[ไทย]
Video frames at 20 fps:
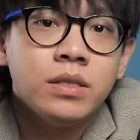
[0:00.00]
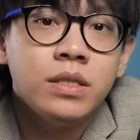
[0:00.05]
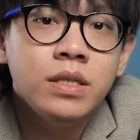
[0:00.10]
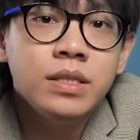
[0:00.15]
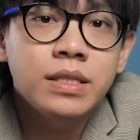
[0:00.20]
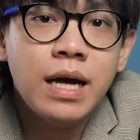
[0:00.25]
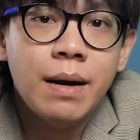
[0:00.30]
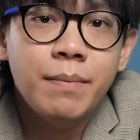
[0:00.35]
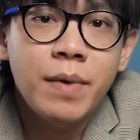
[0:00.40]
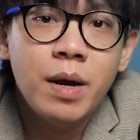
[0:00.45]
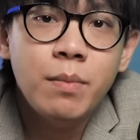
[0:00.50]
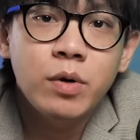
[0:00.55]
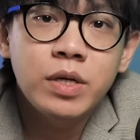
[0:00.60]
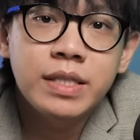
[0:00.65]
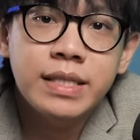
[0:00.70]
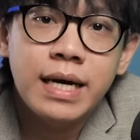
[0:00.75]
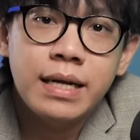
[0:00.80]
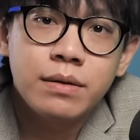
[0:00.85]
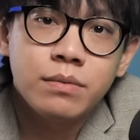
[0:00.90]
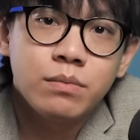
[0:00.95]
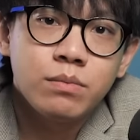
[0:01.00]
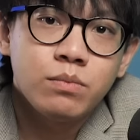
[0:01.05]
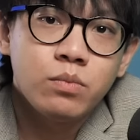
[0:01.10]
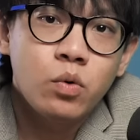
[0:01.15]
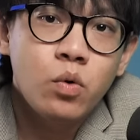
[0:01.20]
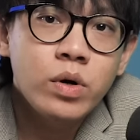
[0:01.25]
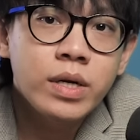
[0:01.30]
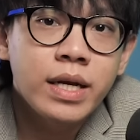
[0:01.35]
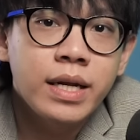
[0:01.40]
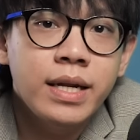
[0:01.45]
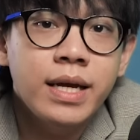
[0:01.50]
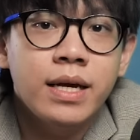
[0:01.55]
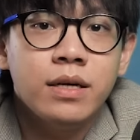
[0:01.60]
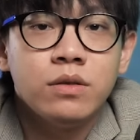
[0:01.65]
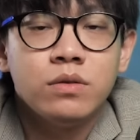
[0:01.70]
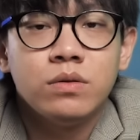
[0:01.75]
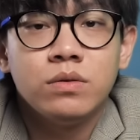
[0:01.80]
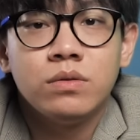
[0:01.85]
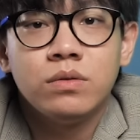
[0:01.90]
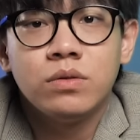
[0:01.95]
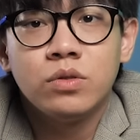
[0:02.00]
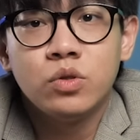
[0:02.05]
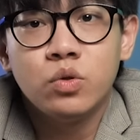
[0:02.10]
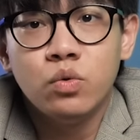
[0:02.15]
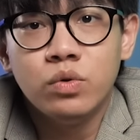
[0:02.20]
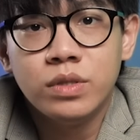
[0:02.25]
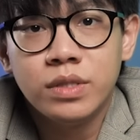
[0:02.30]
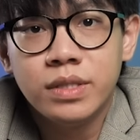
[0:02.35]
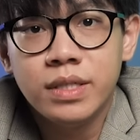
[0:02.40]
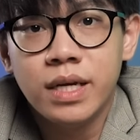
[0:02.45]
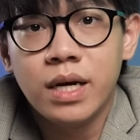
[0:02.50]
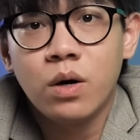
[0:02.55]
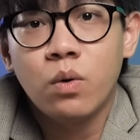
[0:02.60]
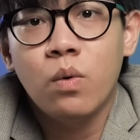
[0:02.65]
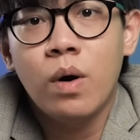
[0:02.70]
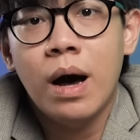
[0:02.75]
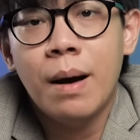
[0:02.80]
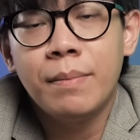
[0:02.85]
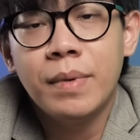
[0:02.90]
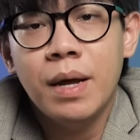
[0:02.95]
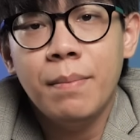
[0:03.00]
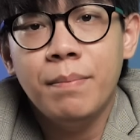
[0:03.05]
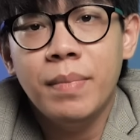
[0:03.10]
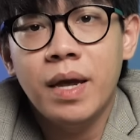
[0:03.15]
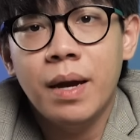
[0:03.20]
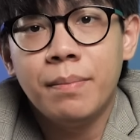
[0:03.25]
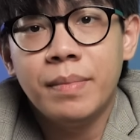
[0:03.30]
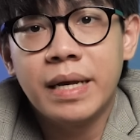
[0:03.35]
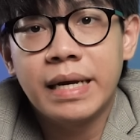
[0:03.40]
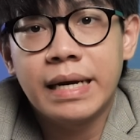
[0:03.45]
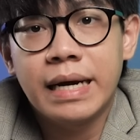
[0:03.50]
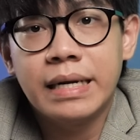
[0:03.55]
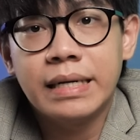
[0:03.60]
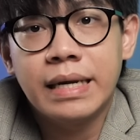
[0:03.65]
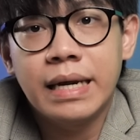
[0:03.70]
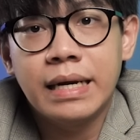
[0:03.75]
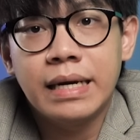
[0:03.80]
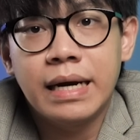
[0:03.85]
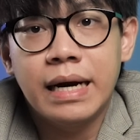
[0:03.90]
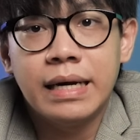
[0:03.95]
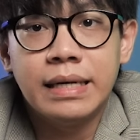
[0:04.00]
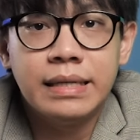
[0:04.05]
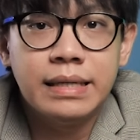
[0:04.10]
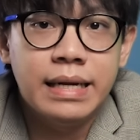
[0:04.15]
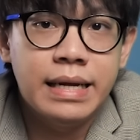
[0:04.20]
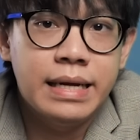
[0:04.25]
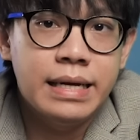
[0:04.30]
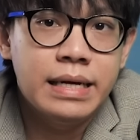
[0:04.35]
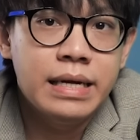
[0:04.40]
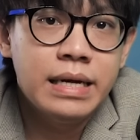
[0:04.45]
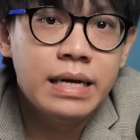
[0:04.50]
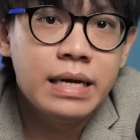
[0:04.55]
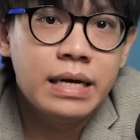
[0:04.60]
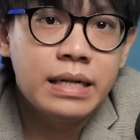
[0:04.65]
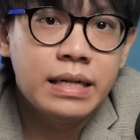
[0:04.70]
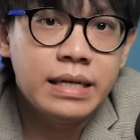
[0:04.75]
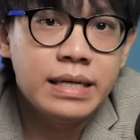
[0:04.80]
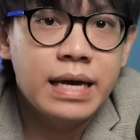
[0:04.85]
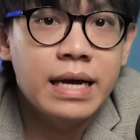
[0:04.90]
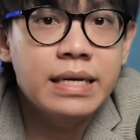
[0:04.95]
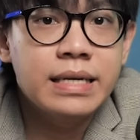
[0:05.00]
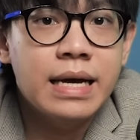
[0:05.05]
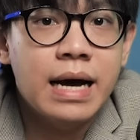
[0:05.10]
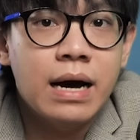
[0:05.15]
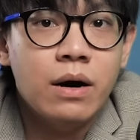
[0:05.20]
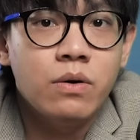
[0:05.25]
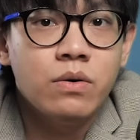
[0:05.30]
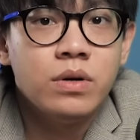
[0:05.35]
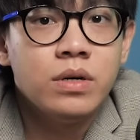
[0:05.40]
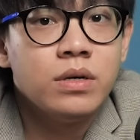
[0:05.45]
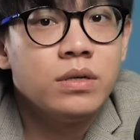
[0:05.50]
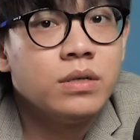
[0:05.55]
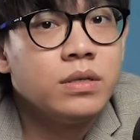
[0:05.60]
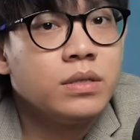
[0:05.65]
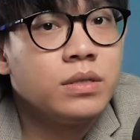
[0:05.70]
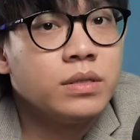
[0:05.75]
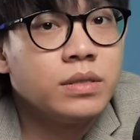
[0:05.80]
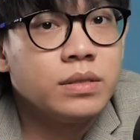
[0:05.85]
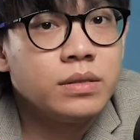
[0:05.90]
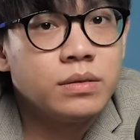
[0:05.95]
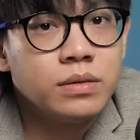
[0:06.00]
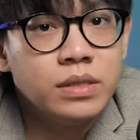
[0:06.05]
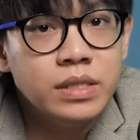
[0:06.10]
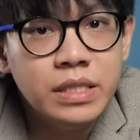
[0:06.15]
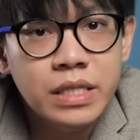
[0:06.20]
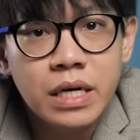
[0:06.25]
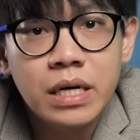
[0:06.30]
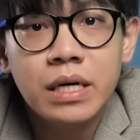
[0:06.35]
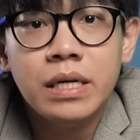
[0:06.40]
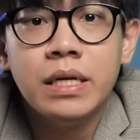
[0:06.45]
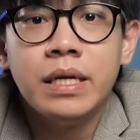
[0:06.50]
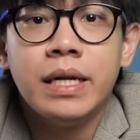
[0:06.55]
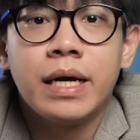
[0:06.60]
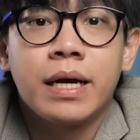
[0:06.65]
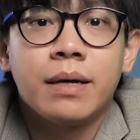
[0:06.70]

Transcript: ซึ่งทำให้บริษัทพวกนี้เนี่ยสูญเสียความได้เปรียบในการแข่งขันในระยะยาวเยอะเลย